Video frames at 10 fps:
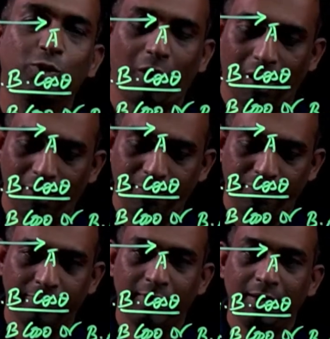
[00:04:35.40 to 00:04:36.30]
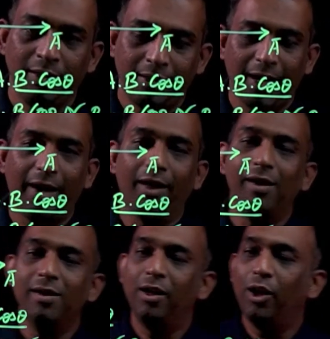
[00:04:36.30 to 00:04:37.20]
சொல்லலாம் ஏன்னா
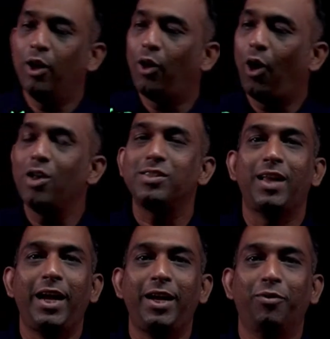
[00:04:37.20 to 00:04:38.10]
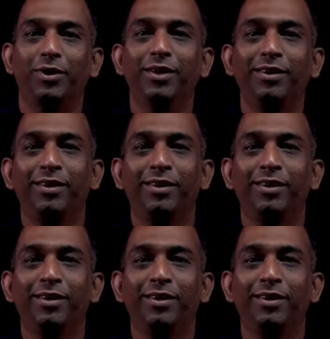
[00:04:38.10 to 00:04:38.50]
காஸ் நைன்ட்டி வந்து